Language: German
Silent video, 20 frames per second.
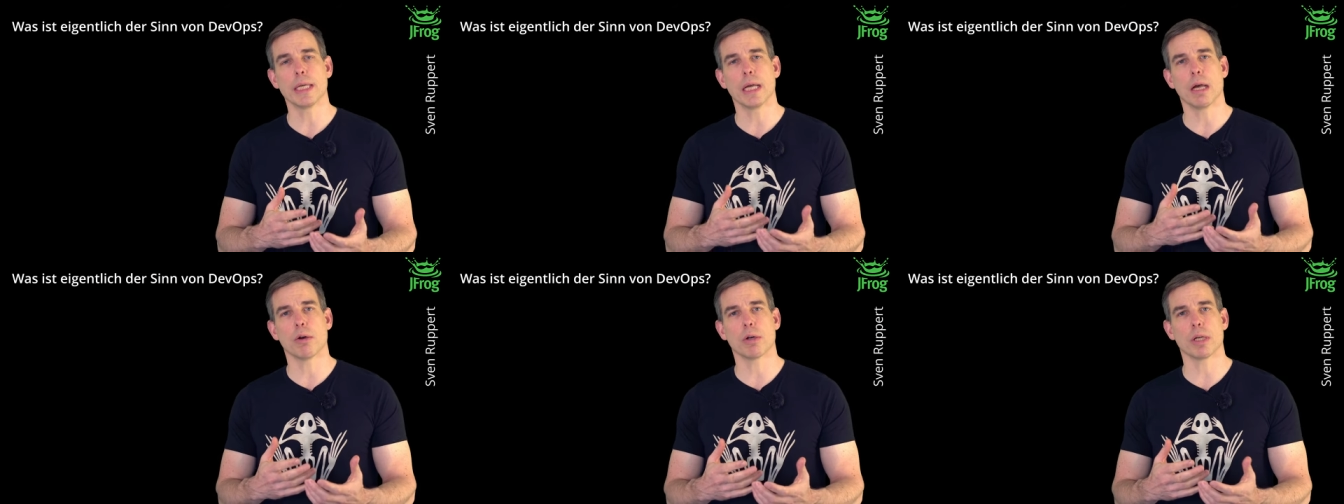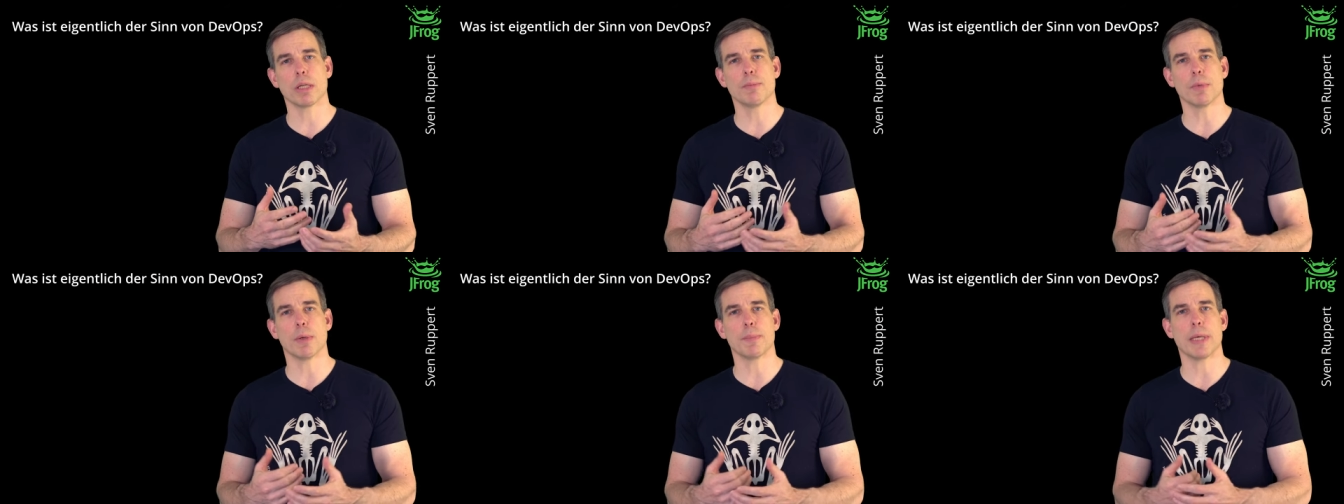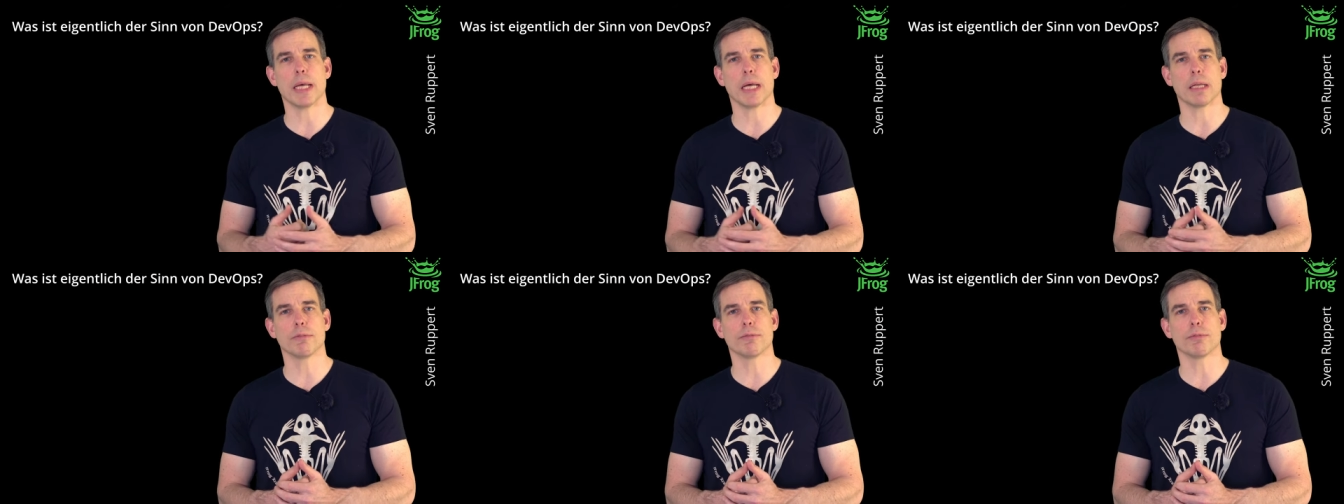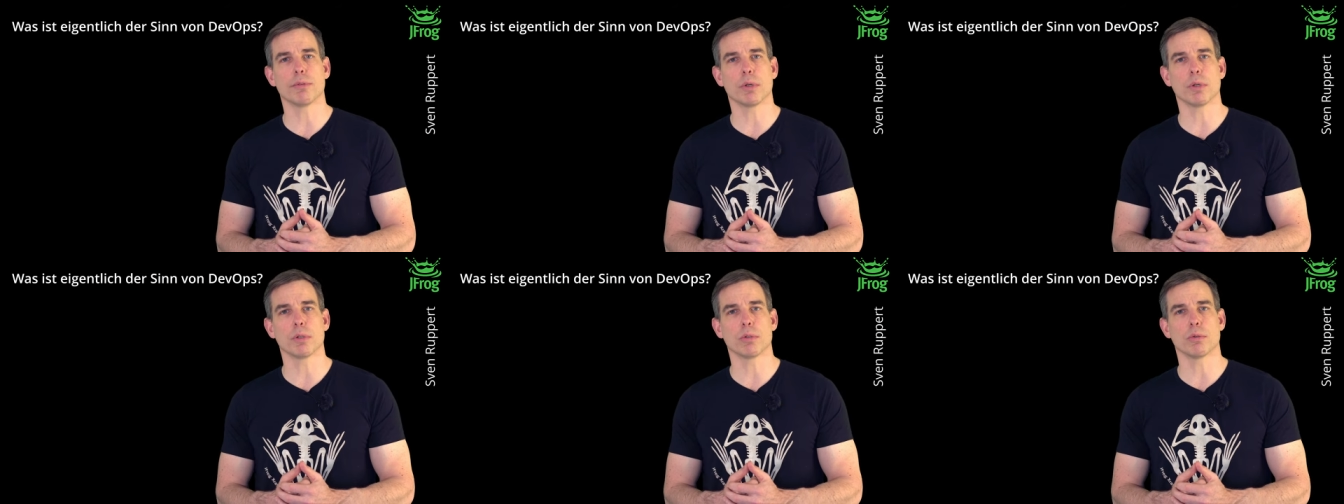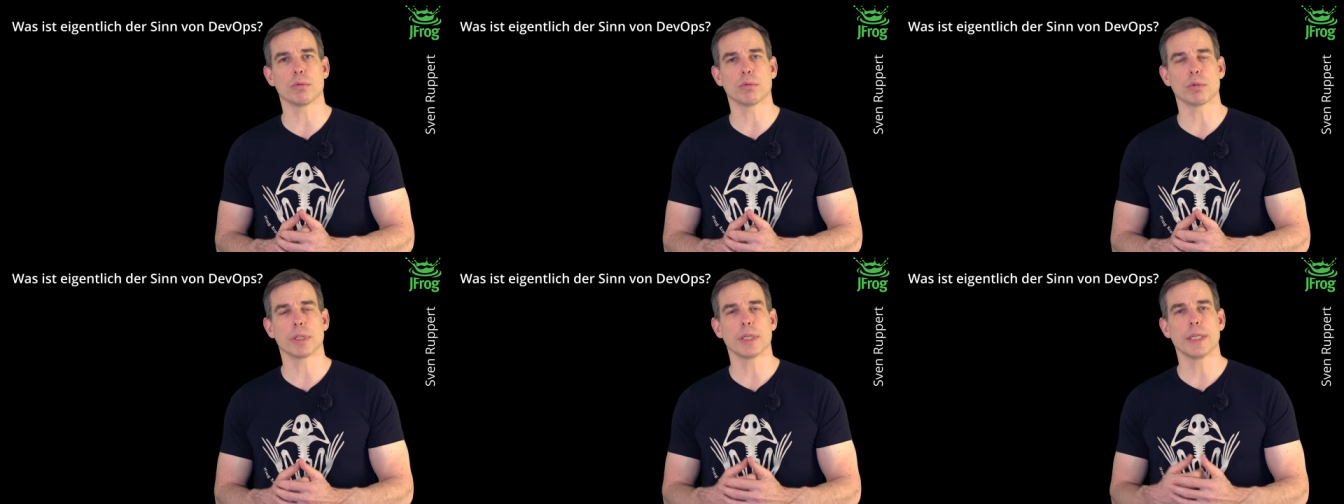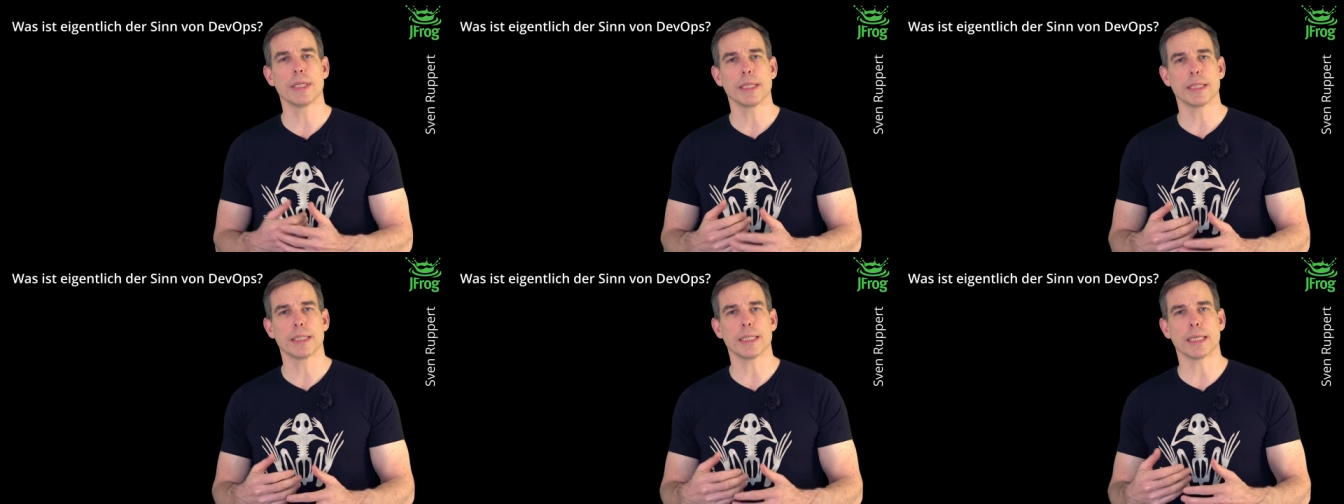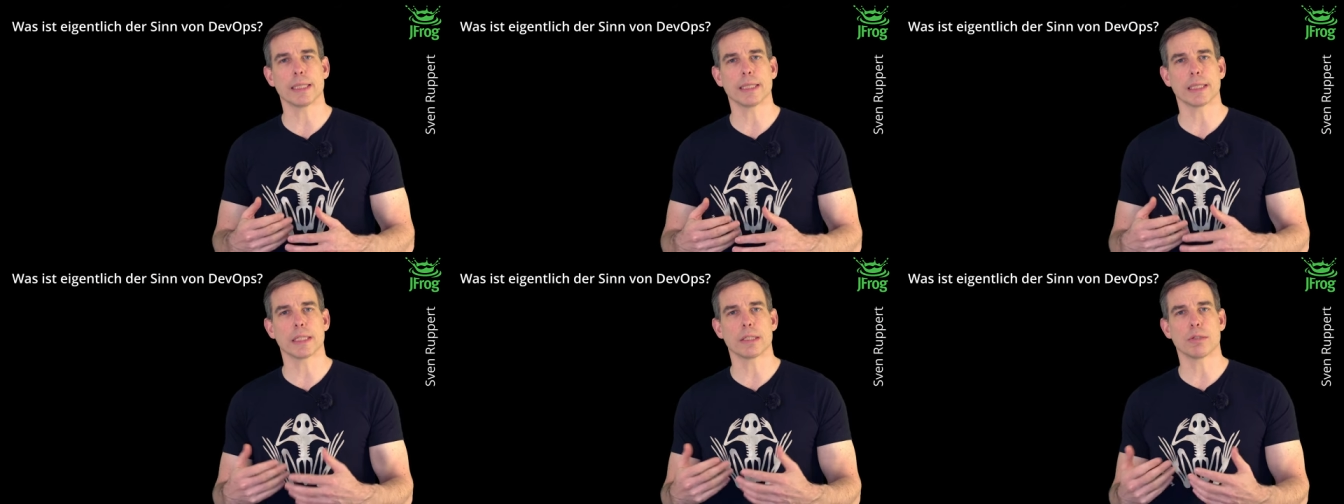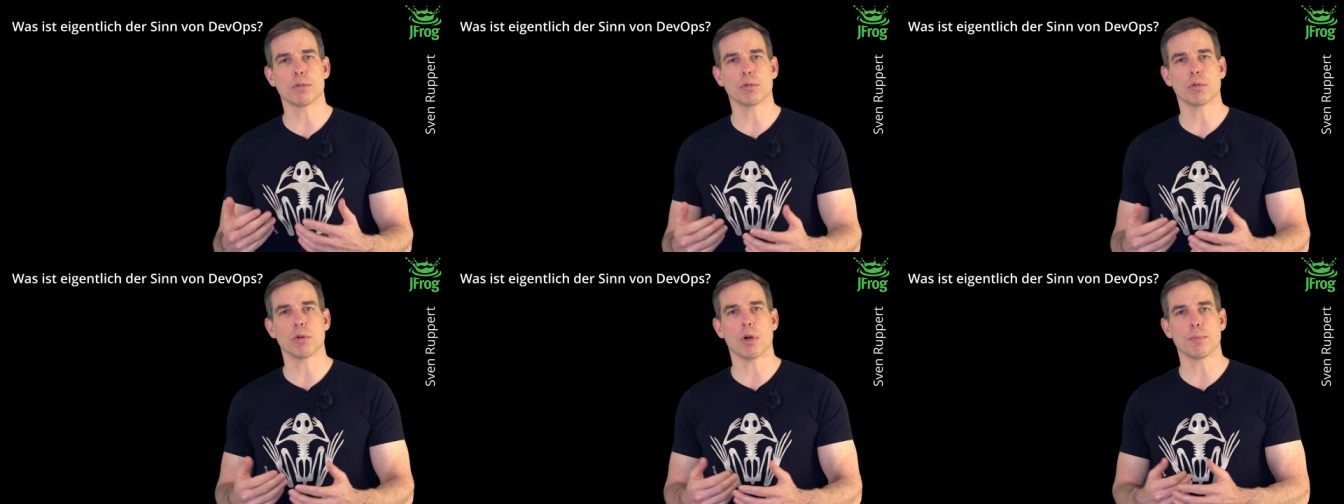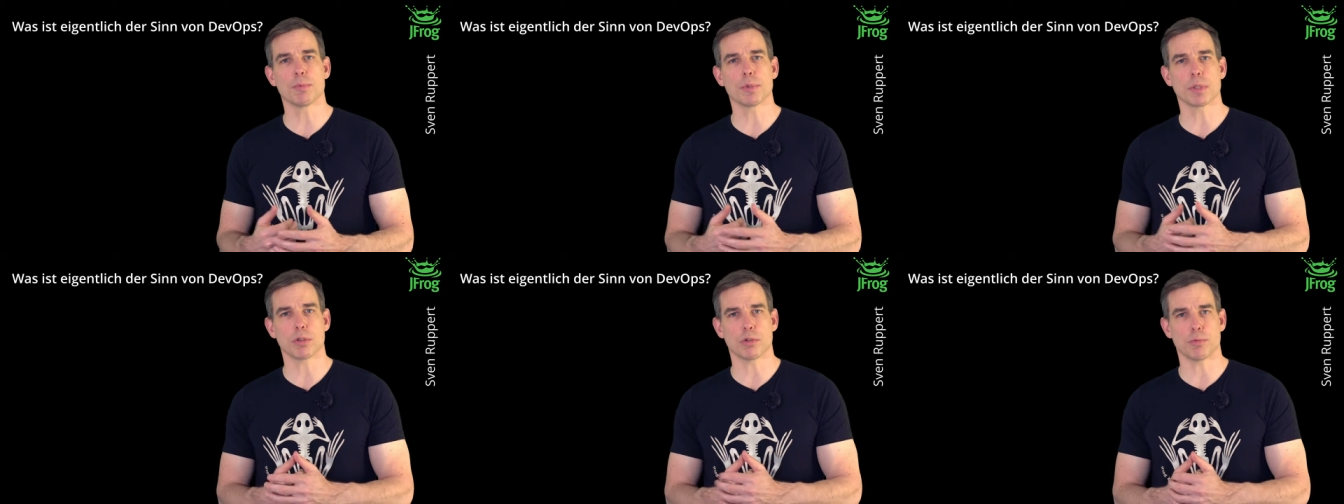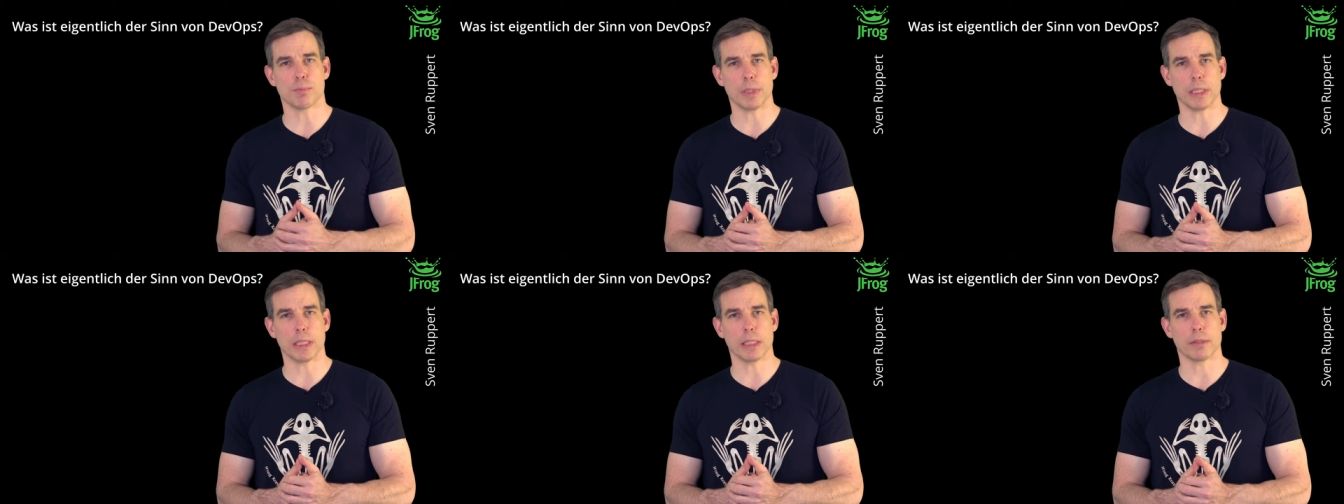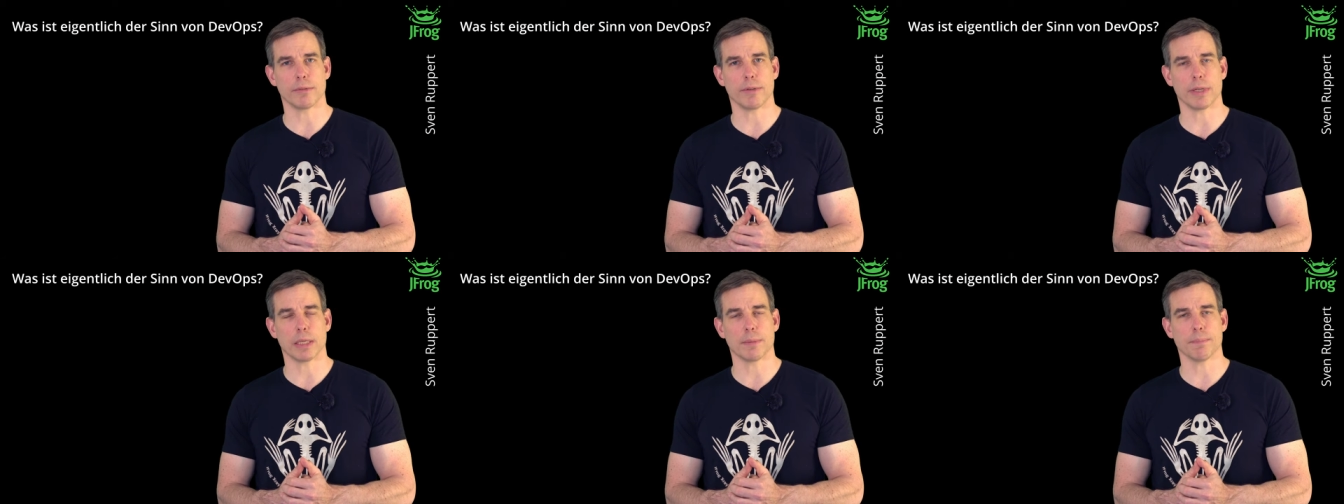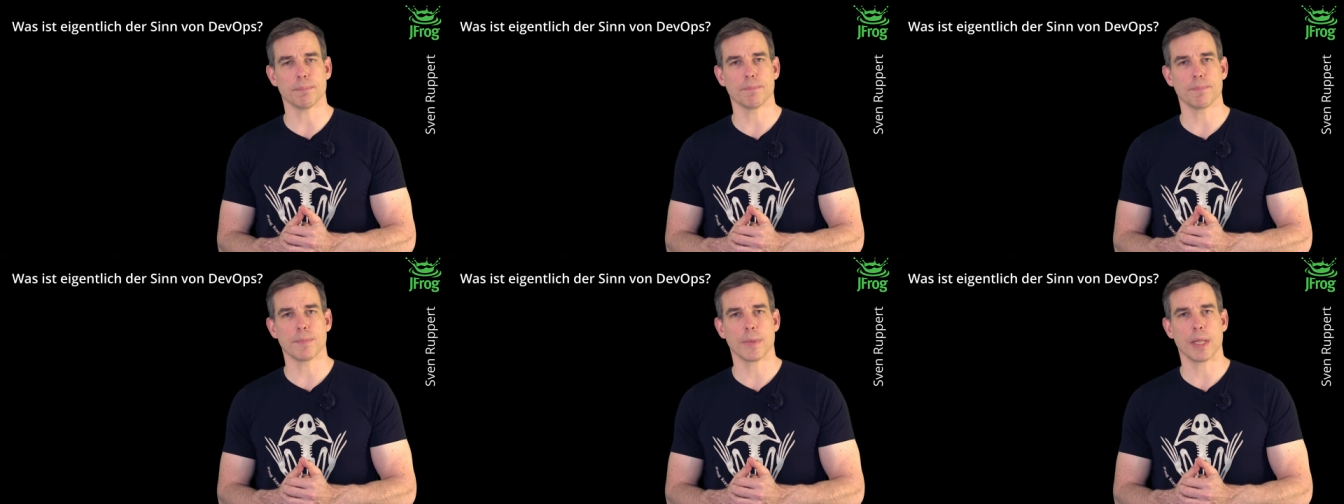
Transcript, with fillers: auch immer mehr Anforderungen dann Richtung Ops gespiegelt werden.